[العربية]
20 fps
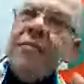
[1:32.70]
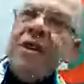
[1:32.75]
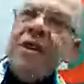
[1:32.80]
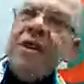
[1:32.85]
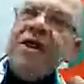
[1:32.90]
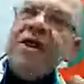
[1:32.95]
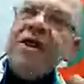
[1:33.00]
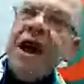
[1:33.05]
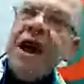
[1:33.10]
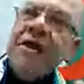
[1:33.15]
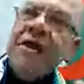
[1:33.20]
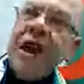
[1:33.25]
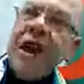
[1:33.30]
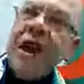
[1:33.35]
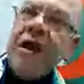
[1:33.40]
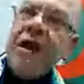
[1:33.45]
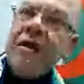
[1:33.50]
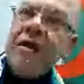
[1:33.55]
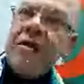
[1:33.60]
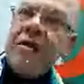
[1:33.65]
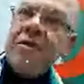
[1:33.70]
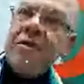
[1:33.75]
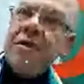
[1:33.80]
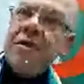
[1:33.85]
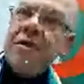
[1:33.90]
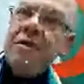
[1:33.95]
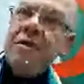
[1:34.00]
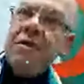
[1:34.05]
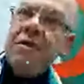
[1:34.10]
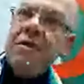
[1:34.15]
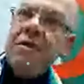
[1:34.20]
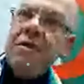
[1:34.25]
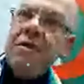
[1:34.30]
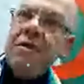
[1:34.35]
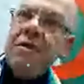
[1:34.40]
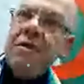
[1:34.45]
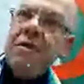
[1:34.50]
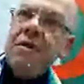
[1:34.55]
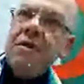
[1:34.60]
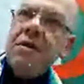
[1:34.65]
اللي ماشي تاع هضره
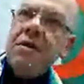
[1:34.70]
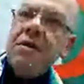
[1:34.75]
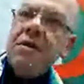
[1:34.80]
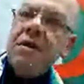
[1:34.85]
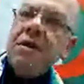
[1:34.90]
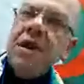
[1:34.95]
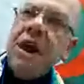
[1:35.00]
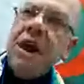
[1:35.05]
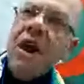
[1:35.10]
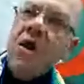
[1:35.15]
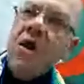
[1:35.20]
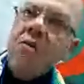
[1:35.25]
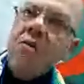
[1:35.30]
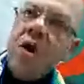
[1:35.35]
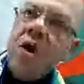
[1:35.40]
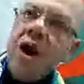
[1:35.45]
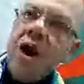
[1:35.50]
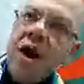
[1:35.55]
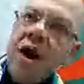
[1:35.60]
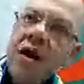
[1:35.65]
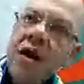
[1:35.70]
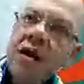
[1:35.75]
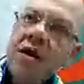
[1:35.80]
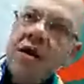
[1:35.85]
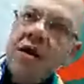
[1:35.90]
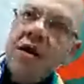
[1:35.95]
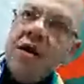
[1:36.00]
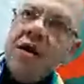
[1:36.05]
نقاوموها